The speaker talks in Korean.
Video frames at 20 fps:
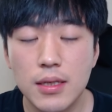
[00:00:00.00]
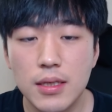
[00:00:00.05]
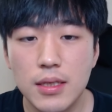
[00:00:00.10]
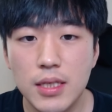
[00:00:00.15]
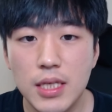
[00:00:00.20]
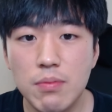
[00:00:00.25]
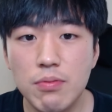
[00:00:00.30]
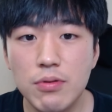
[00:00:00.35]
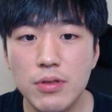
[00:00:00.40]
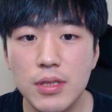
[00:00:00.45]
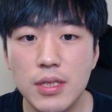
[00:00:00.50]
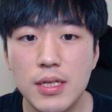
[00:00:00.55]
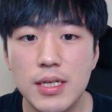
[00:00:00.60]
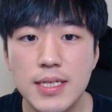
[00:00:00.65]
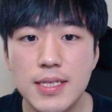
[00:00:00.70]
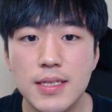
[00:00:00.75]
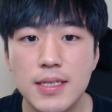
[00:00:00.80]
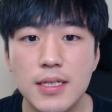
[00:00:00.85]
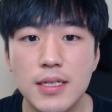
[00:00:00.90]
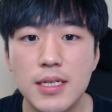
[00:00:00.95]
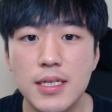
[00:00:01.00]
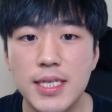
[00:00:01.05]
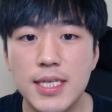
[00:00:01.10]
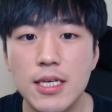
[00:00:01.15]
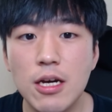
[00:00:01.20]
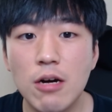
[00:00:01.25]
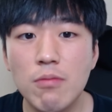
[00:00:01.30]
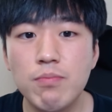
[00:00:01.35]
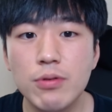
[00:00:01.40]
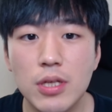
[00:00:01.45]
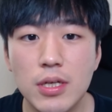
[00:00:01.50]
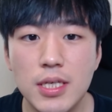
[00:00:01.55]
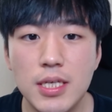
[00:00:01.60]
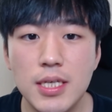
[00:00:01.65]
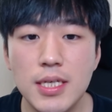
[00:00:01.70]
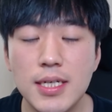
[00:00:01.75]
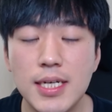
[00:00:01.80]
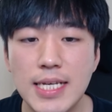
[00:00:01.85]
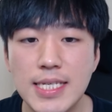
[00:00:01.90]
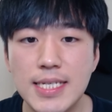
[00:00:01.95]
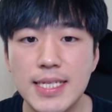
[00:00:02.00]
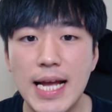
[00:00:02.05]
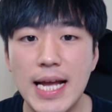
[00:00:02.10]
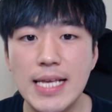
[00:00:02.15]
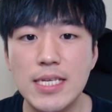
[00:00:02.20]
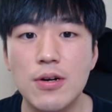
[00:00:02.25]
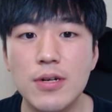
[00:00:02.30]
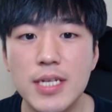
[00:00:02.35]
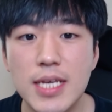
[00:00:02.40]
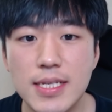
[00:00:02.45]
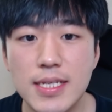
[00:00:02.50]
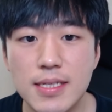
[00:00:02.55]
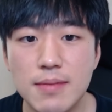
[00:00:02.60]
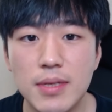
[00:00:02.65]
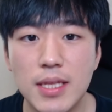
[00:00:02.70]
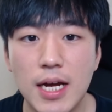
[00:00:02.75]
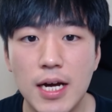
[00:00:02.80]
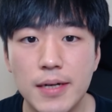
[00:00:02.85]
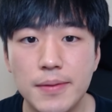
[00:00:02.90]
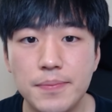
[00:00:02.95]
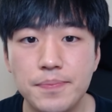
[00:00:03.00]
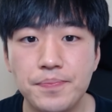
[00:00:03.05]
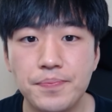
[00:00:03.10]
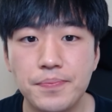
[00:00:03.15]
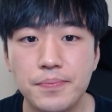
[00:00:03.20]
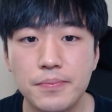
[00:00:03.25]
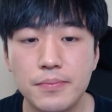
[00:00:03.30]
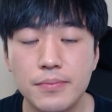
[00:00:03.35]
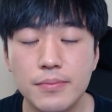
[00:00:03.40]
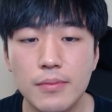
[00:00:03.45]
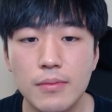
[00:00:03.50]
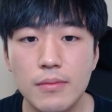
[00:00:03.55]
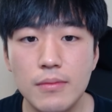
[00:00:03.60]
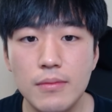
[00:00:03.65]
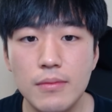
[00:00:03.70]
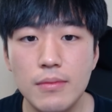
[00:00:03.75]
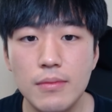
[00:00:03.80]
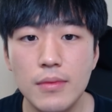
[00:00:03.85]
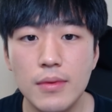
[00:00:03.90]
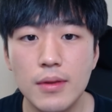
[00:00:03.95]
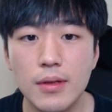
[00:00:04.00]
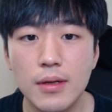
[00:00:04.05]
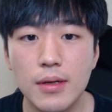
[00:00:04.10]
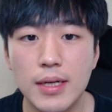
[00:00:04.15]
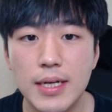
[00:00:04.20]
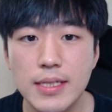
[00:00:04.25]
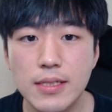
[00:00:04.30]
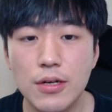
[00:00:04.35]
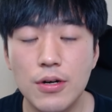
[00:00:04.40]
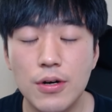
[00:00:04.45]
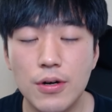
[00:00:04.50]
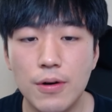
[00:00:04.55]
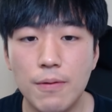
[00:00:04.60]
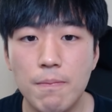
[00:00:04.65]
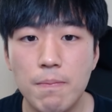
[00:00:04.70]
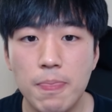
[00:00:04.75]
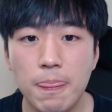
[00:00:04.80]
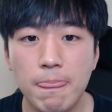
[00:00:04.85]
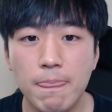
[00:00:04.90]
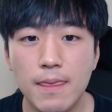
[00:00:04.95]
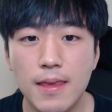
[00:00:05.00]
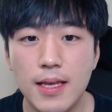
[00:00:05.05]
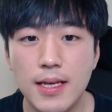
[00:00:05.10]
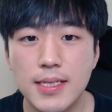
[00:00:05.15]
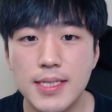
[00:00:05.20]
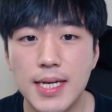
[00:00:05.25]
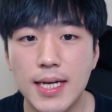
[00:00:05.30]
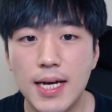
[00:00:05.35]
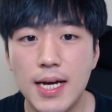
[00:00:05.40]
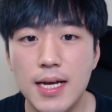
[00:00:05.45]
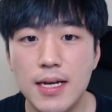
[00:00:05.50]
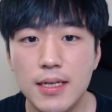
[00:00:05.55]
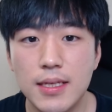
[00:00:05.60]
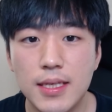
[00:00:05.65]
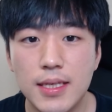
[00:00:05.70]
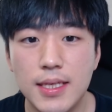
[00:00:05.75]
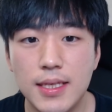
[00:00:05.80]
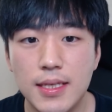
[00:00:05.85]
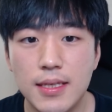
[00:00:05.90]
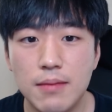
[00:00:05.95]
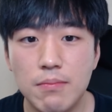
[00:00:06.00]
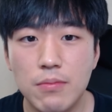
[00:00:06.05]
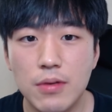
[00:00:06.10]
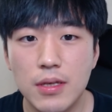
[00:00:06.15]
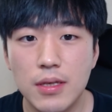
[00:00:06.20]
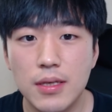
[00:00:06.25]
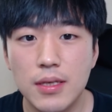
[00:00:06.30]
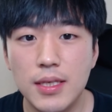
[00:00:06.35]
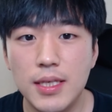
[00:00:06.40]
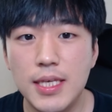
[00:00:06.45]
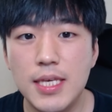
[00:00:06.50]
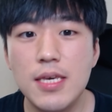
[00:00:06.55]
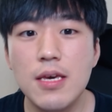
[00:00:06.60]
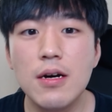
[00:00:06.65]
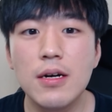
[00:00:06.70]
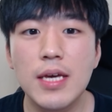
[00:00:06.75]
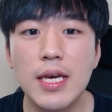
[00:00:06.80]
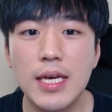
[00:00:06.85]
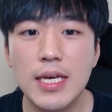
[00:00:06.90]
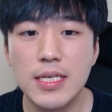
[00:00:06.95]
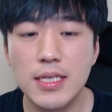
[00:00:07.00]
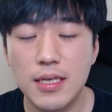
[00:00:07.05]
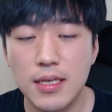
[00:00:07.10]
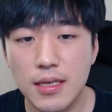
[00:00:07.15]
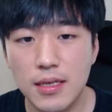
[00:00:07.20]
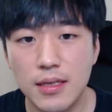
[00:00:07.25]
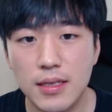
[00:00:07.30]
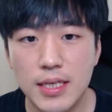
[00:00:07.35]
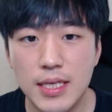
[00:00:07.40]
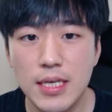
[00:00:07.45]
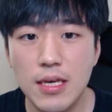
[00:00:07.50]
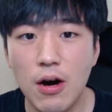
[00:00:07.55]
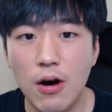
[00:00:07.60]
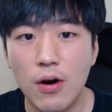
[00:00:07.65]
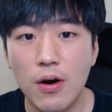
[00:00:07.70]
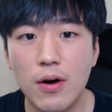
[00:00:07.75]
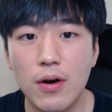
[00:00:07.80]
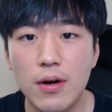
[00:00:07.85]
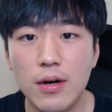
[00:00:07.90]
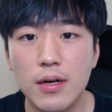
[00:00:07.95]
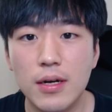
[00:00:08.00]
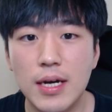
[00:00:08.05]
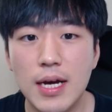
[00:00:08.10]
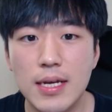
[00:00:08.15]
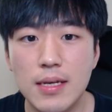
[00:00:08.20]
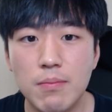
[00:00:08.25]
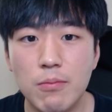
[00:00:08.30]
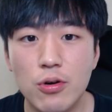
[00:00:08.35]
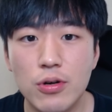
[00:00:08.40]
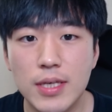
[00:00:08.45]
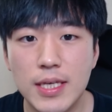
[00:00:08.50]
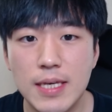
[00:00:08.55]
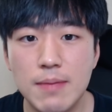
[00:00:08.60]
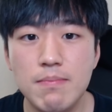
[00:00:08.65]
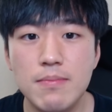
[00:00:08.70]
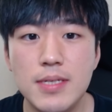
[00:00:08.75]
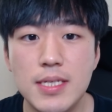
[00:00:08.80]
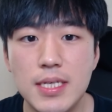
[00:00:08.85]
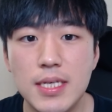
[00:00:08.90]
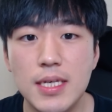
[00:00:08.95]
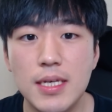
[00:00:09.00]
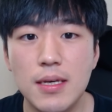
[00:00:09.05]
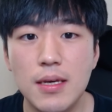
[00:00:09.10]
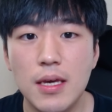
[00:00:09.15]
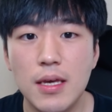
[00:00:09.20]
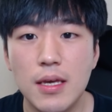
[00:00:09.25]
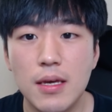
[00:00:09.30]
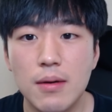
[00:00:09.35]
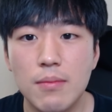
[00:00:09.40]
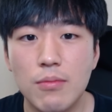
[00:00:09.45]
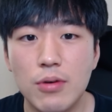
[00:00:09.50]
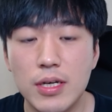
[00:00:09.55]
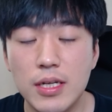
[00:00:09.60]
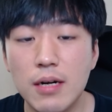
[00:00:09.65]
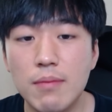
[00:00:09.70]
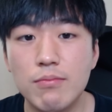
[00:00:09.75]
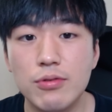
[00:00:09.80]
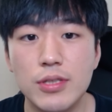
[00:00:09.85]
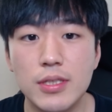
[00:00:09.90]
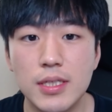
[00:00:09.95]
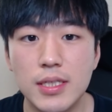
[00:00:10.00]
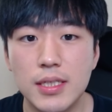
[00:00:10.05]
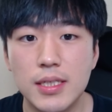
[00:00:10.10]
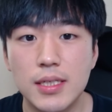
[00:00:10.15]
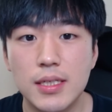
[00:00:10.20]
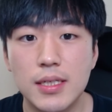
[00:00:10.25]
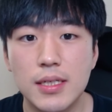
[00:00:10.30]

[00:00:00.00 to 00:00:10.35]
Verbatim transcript: 이분들 리스트를 기억부터 희극까지 다 정리했습니다. 그래서 제가 기억에 기억, 그니까뭐 김씨 뭐 이런 분들